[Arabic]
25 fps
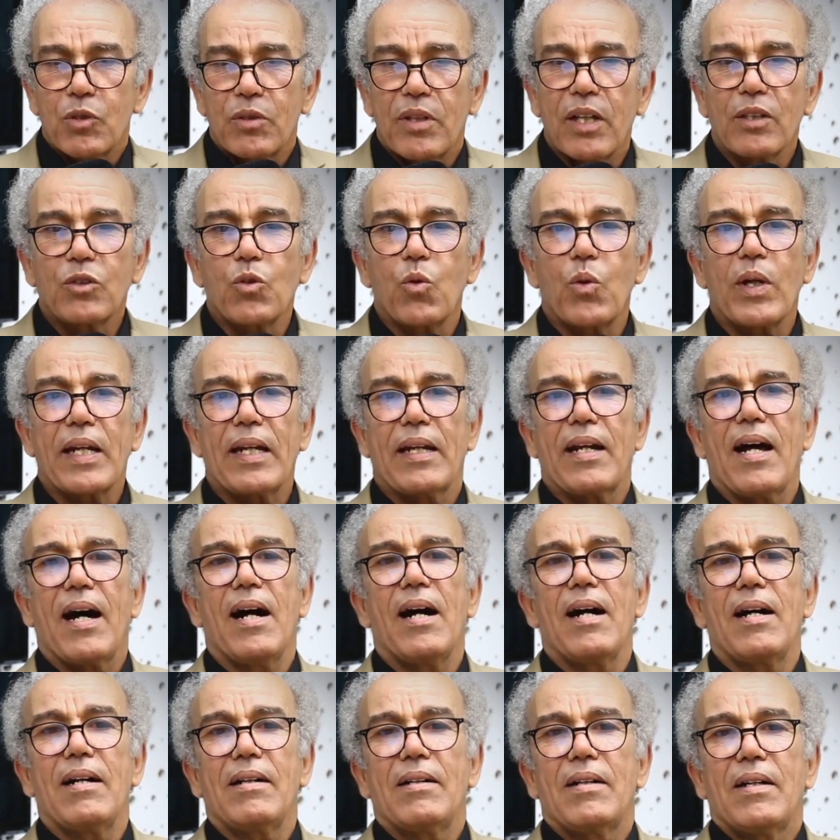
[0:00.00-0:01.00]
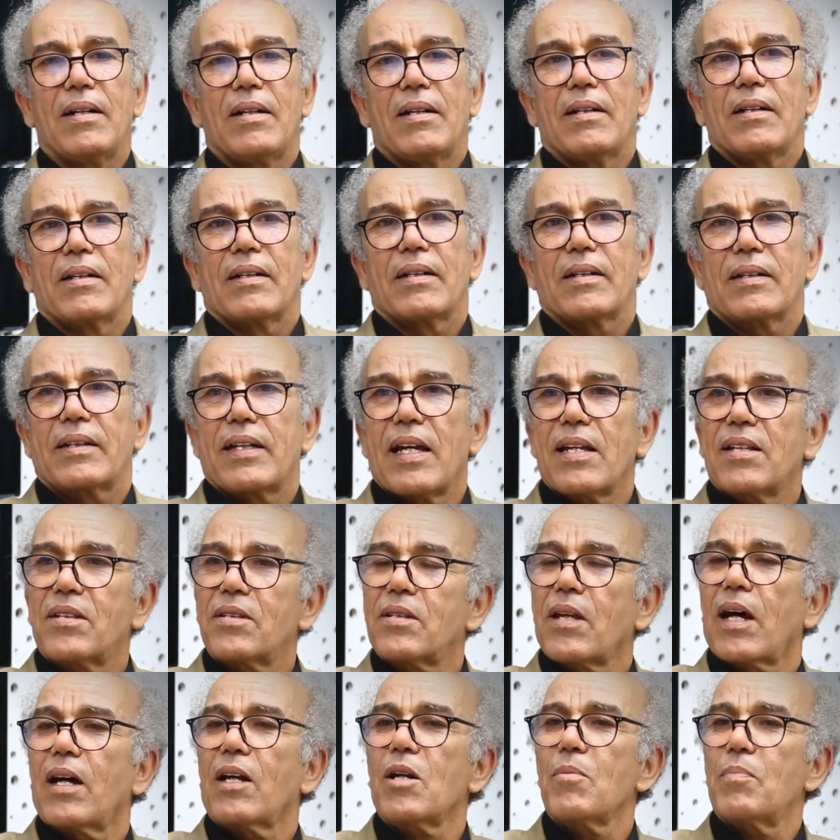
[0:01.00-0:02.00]
مده طويله
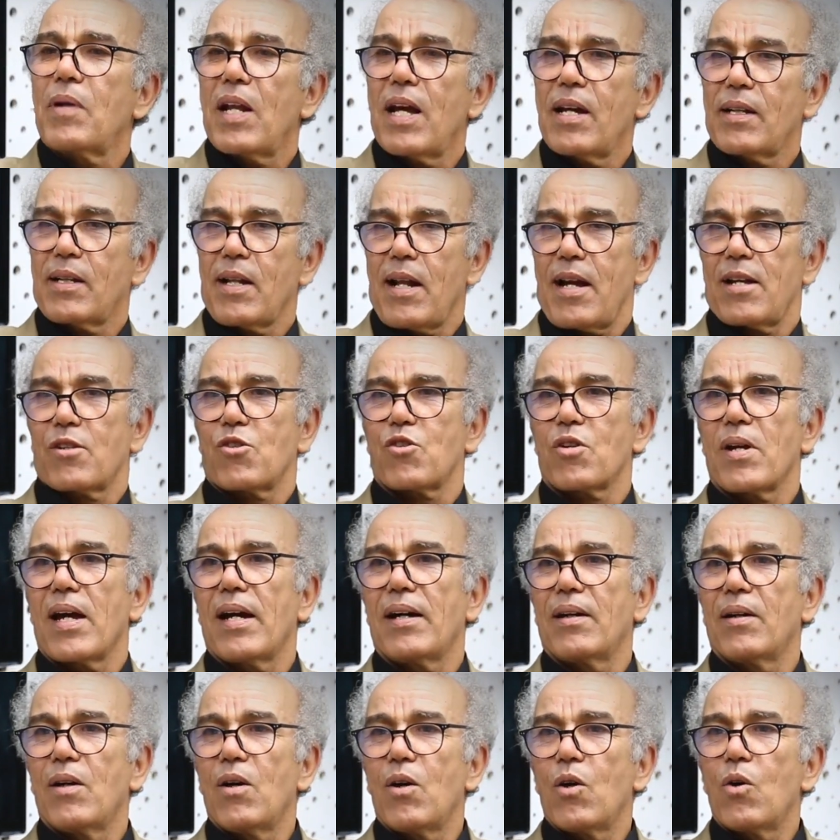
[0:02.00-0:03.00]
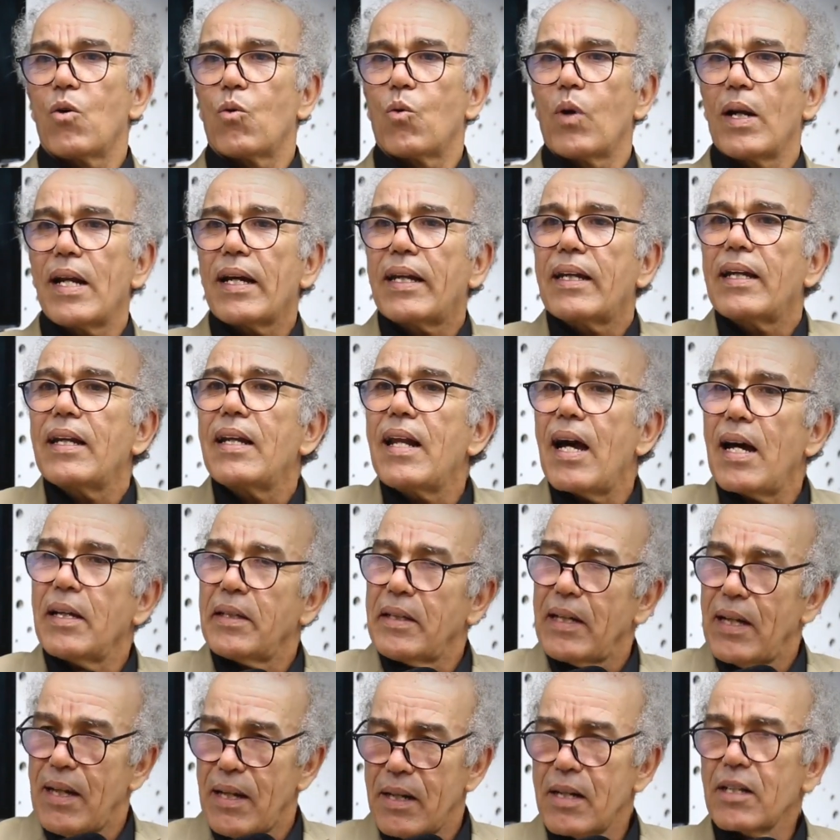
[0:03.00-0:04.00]
كيستغرب لهذه الاشياء ولكن
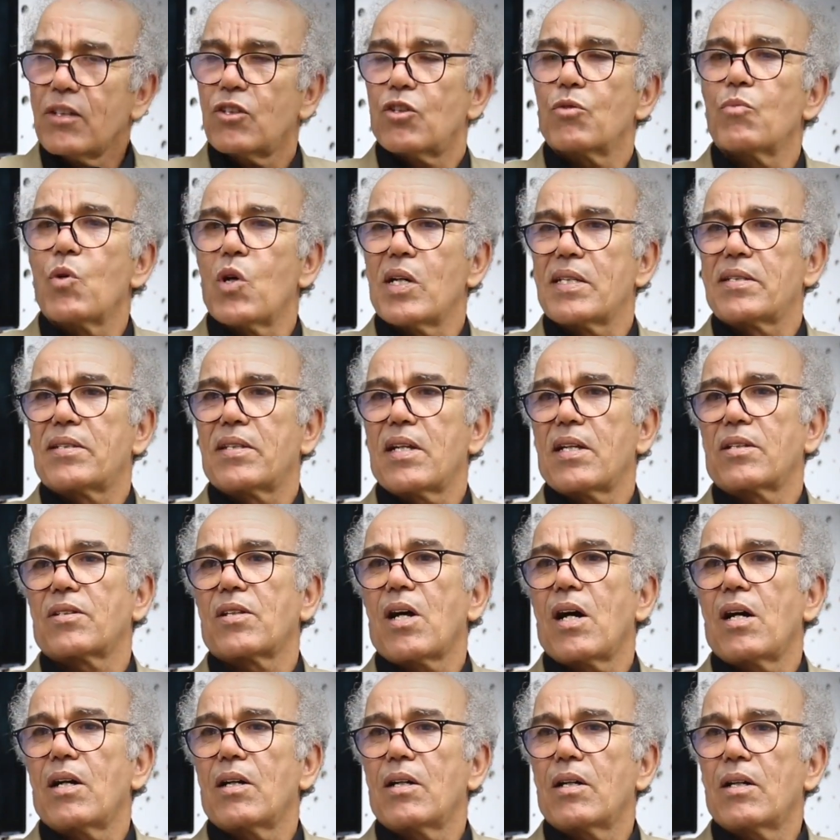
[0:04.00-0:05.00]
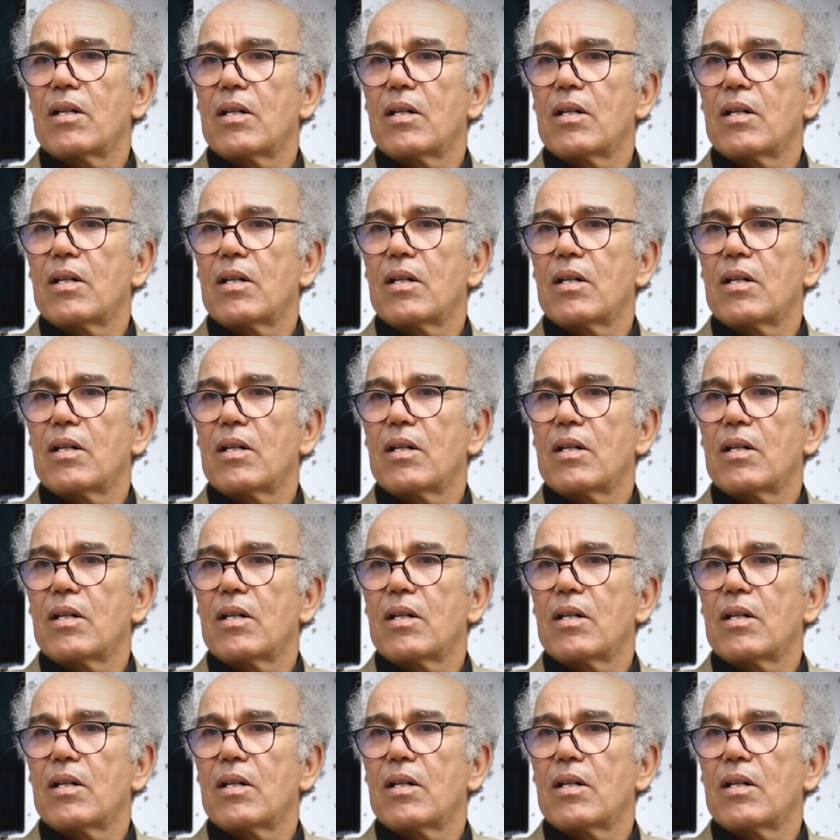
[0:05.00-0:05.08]
الان الى نط مؤسسه